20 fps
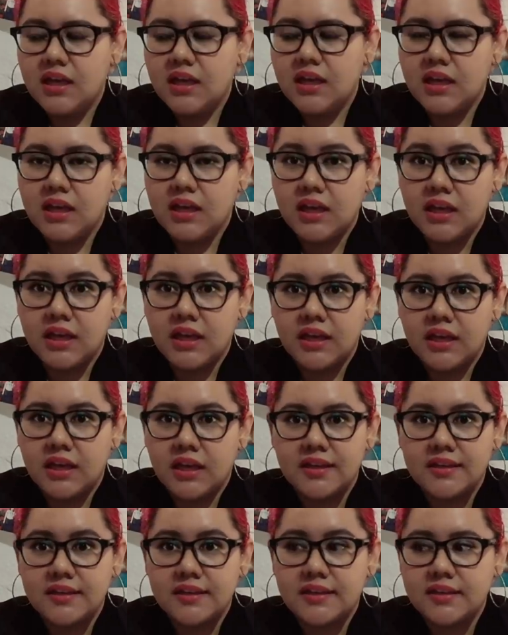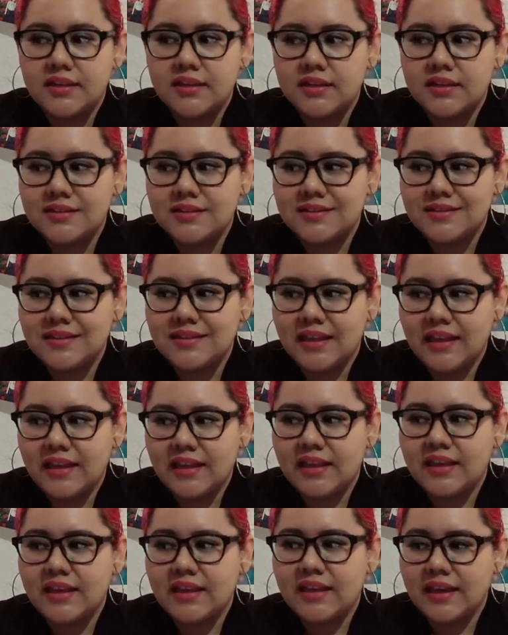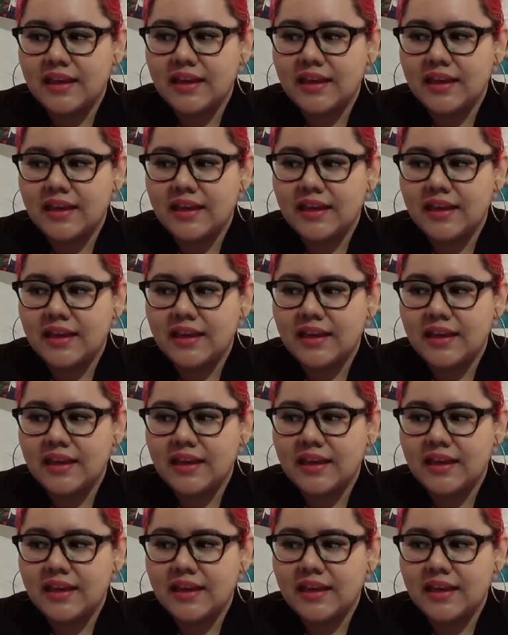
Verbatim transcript: eh, y sí